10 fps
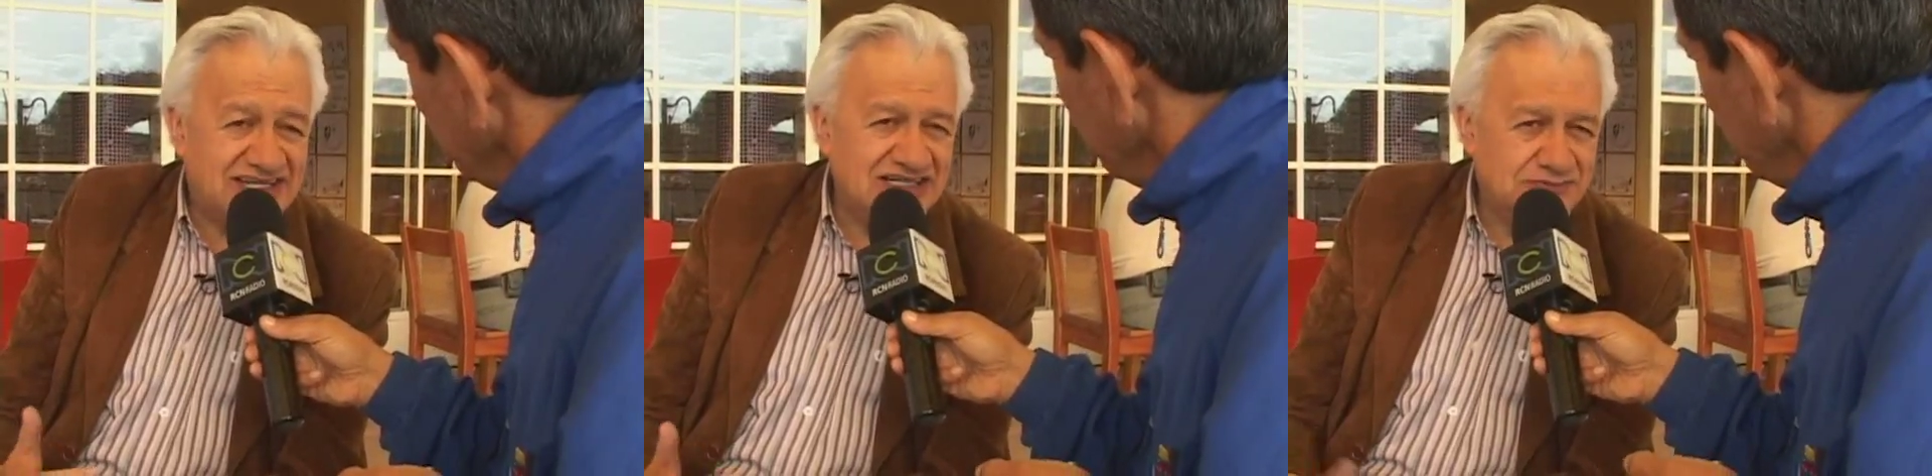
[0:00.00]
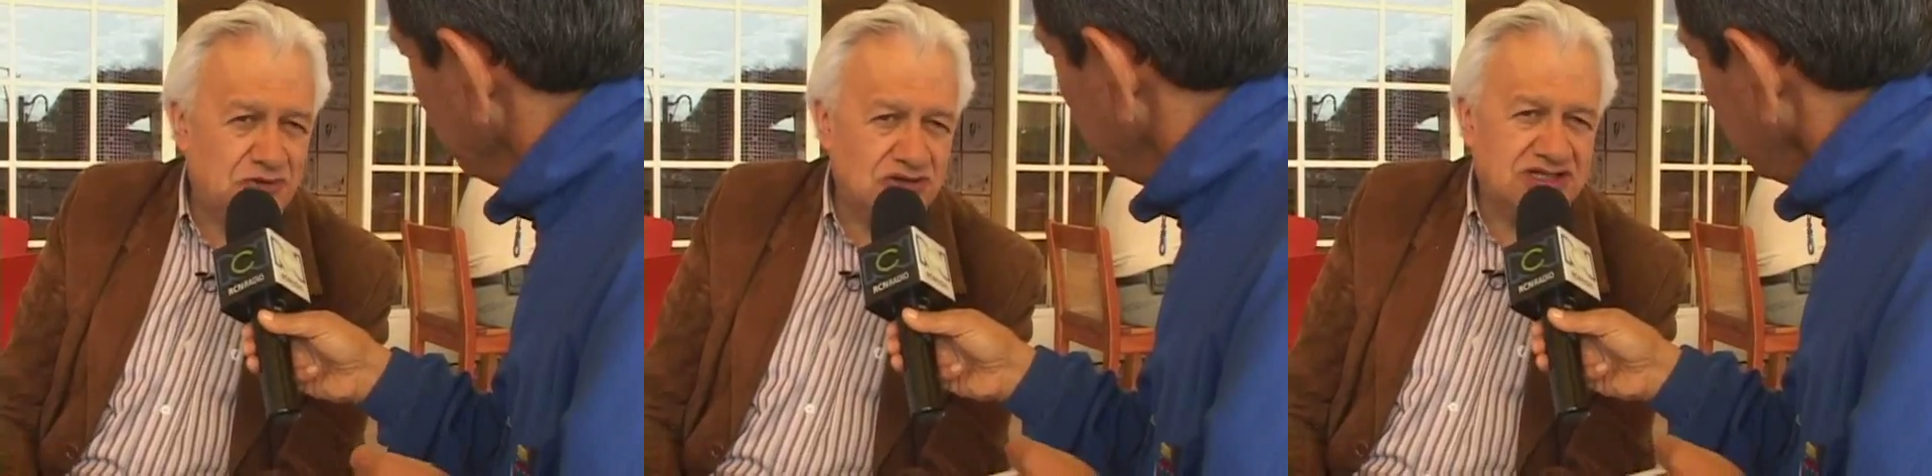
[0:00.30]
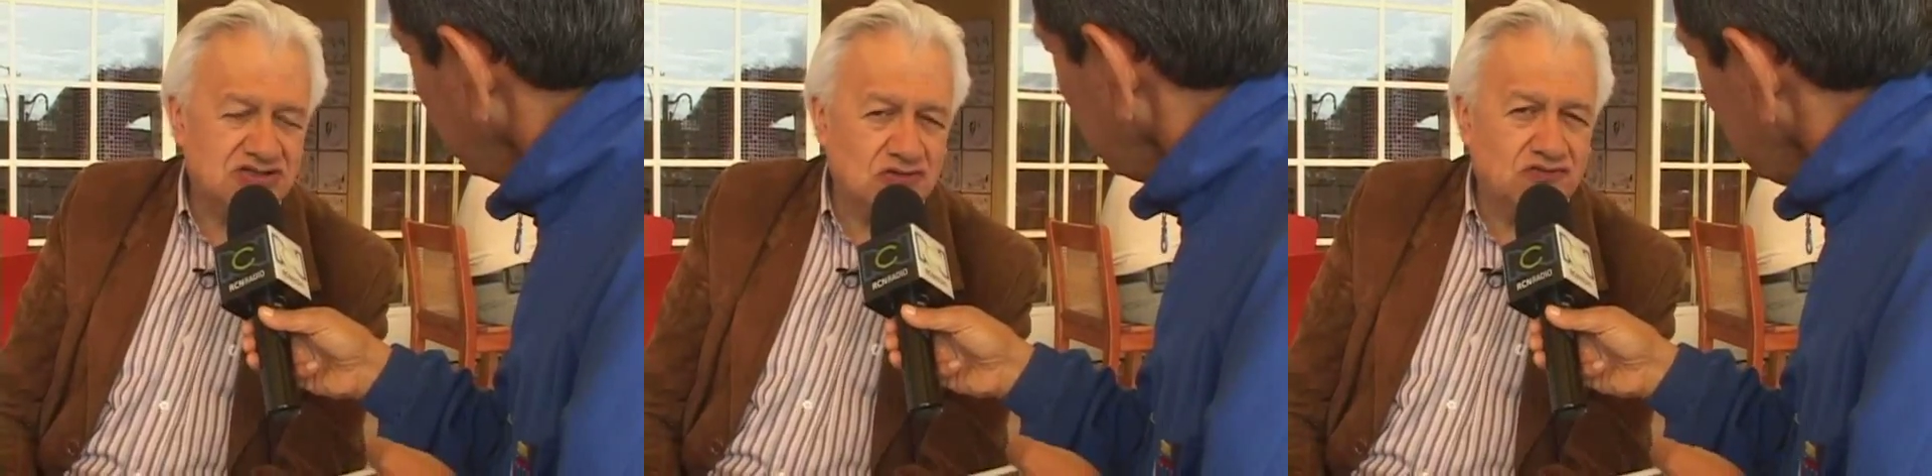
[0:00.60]

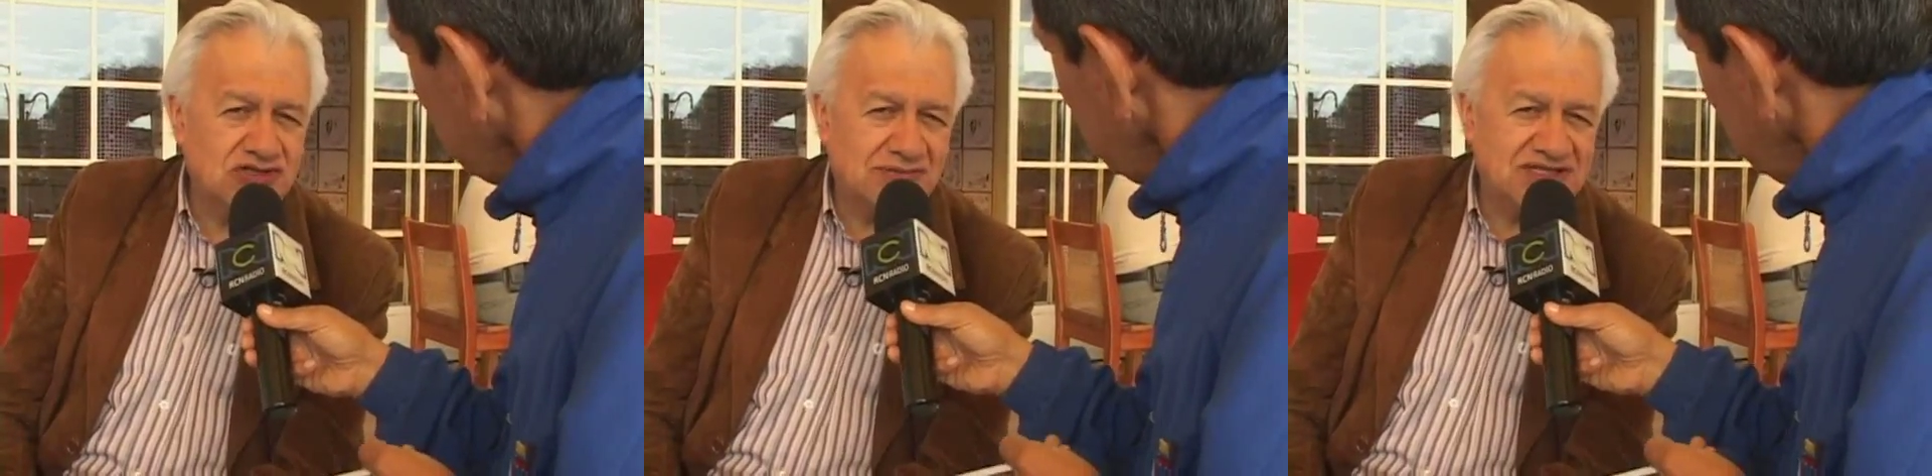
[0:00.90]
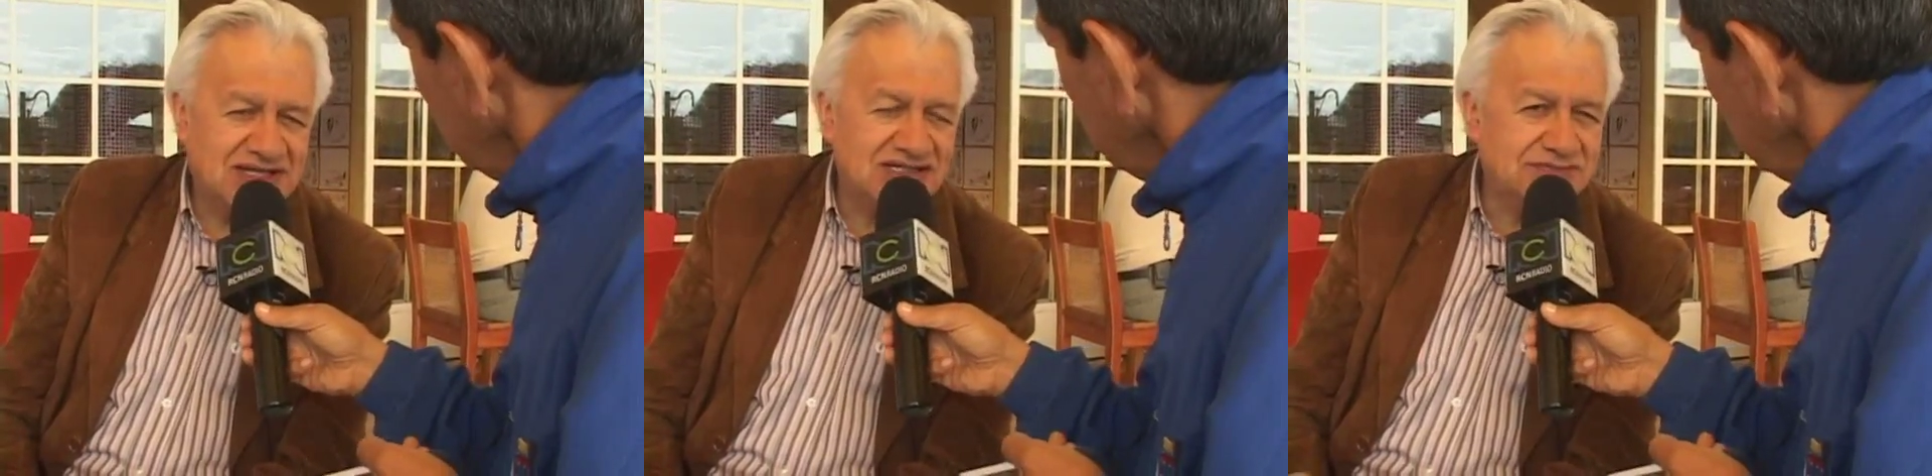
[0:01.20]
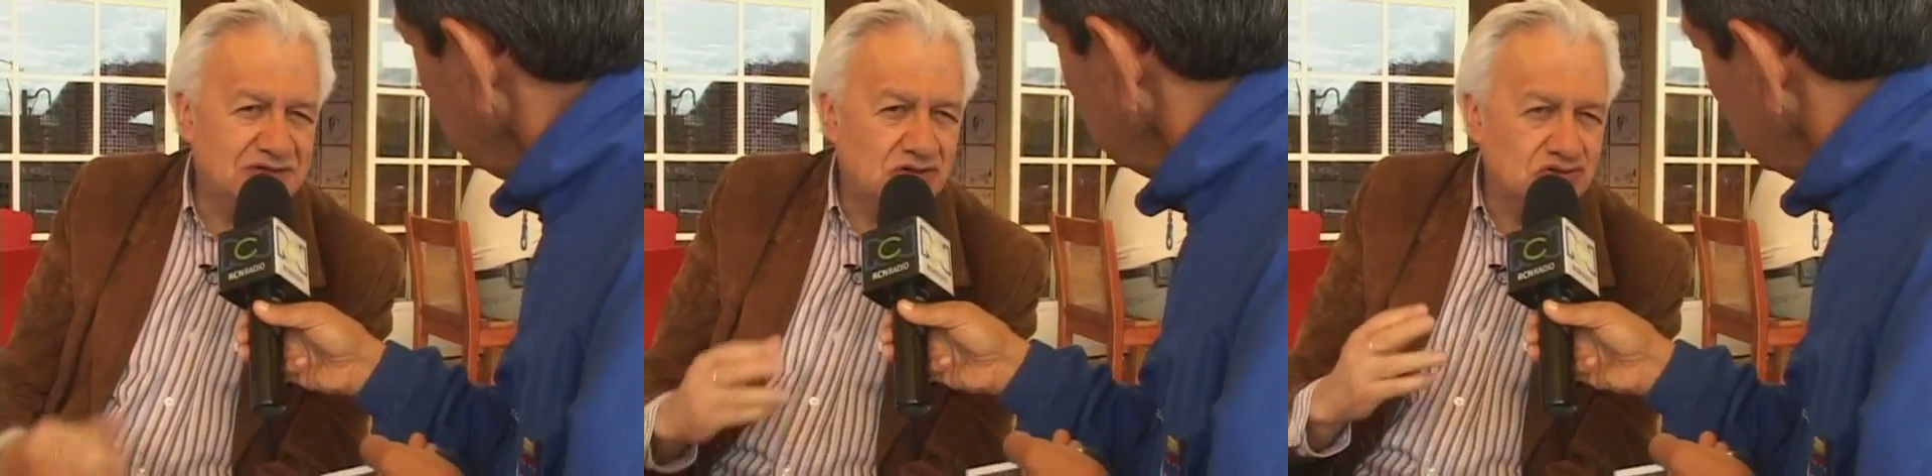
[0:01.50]
transporte son fundamentales,
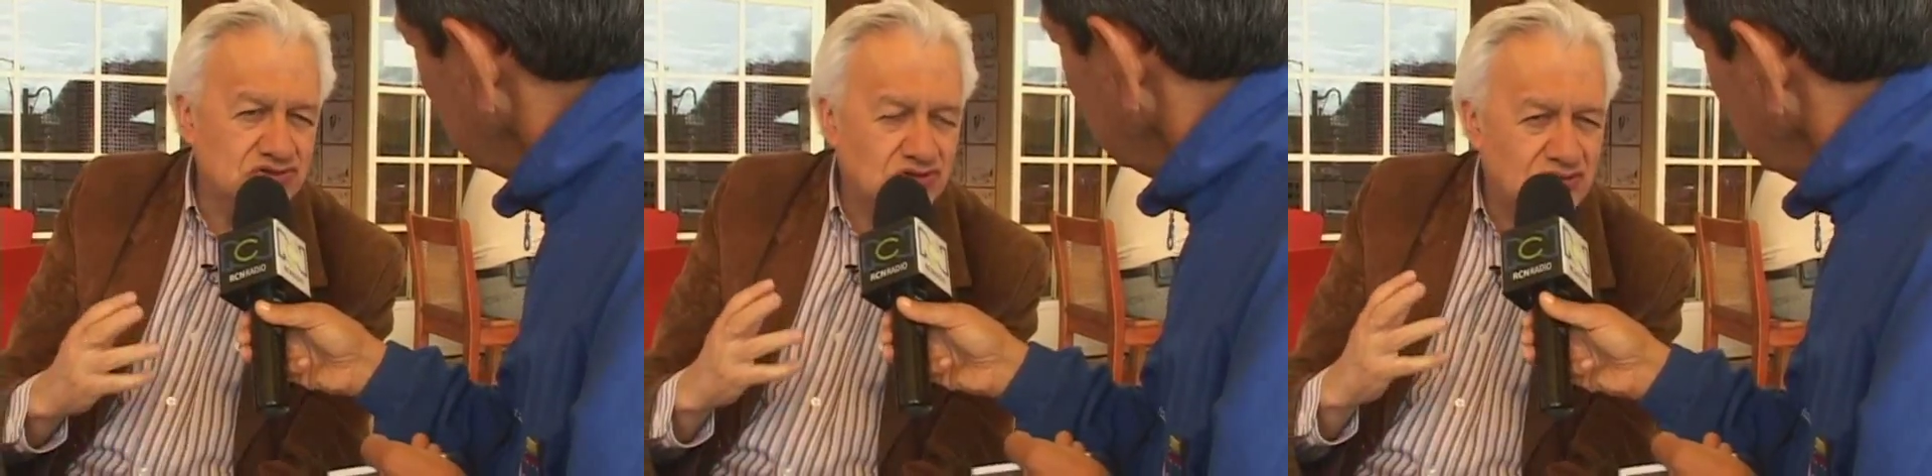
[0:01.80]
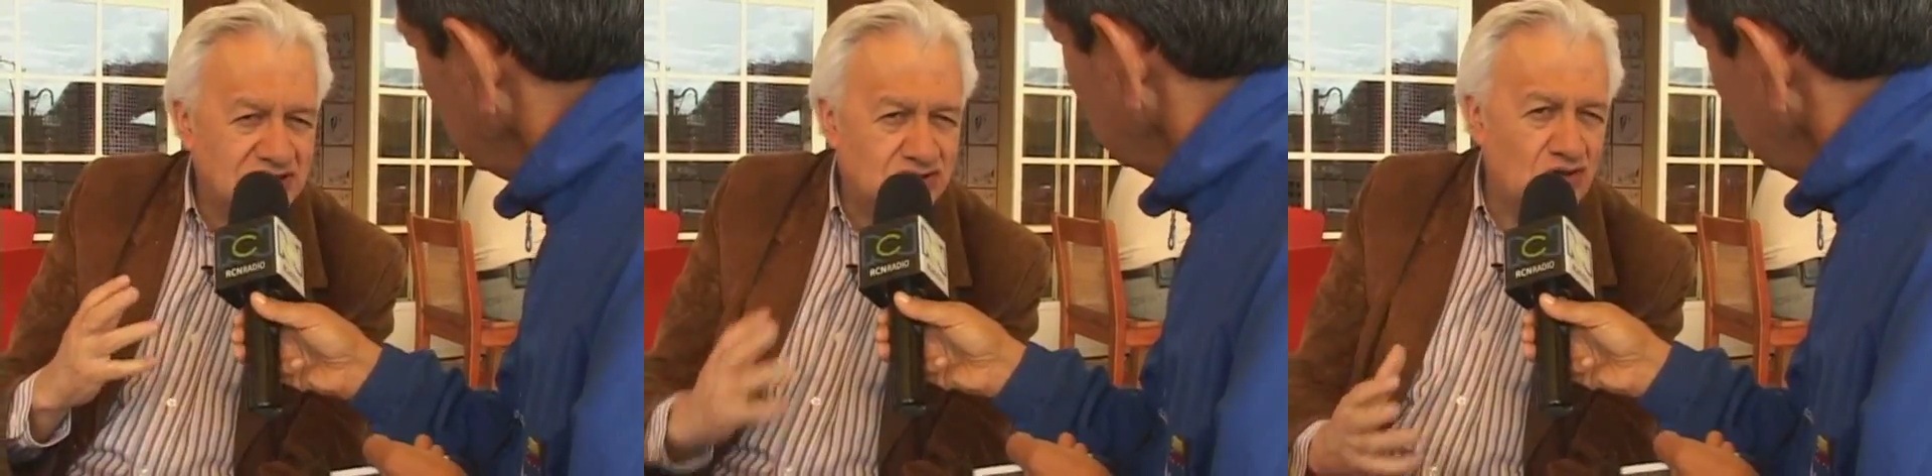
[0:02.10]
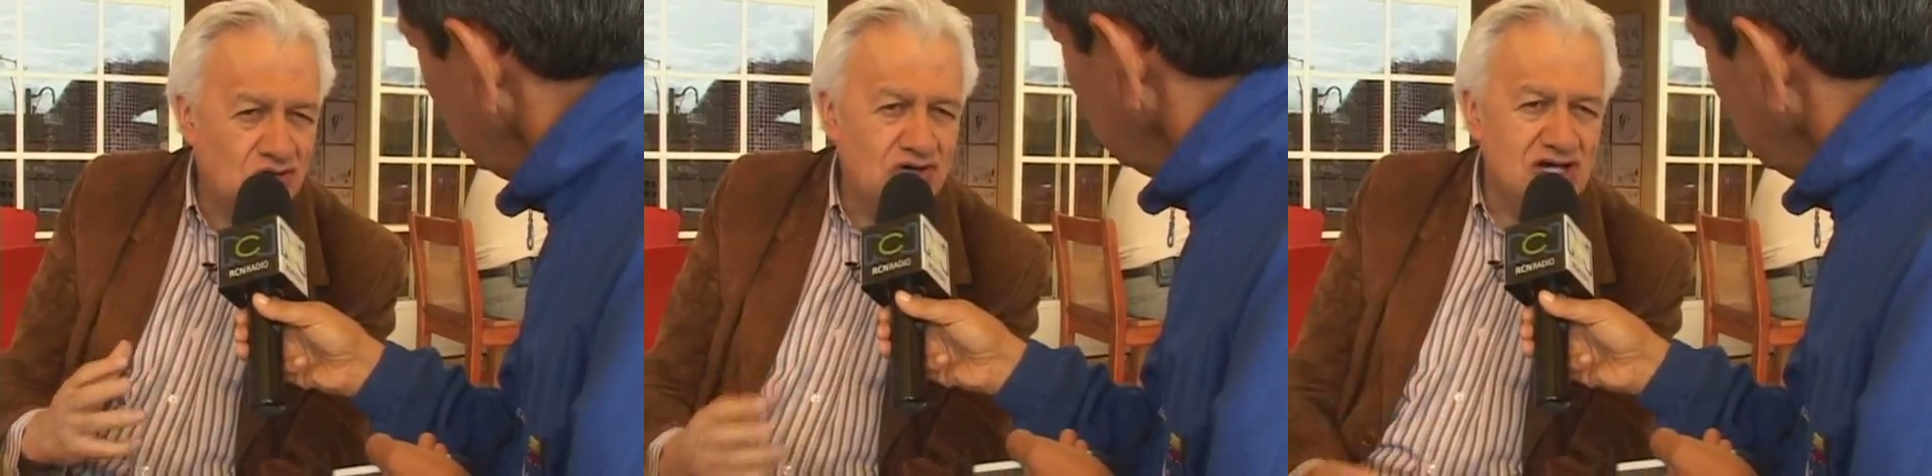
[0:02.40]
pero sobre
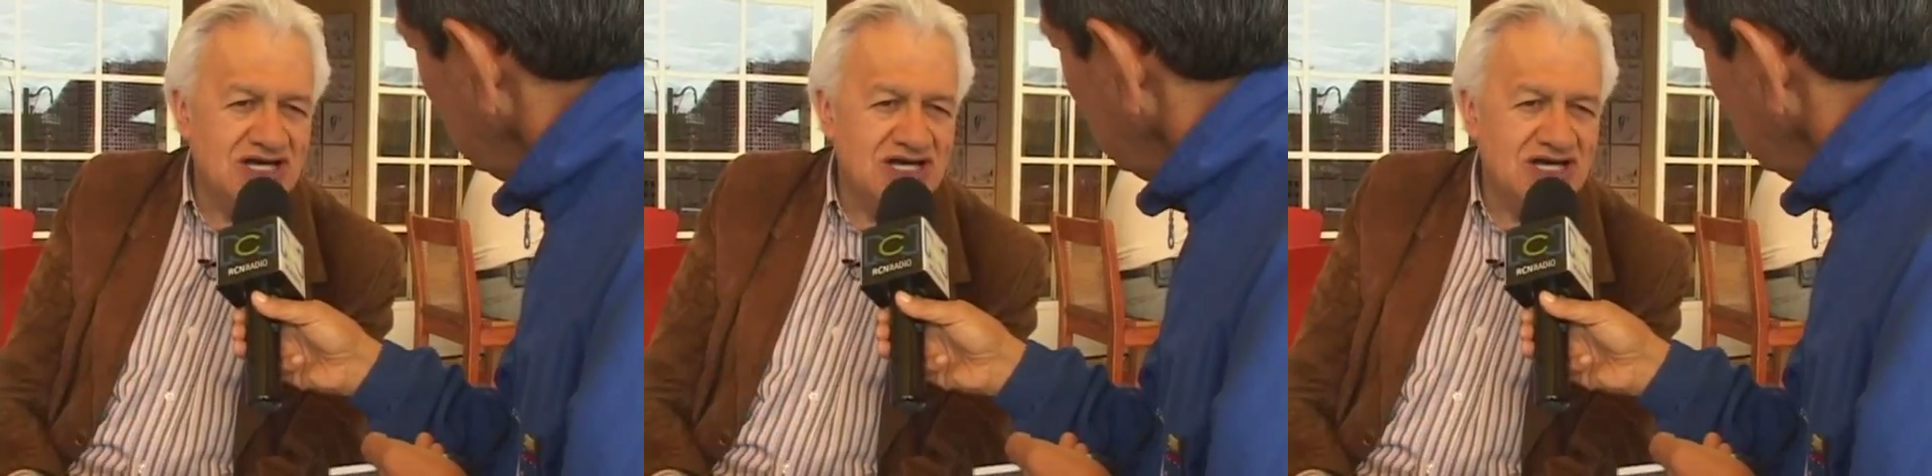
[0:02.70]
todo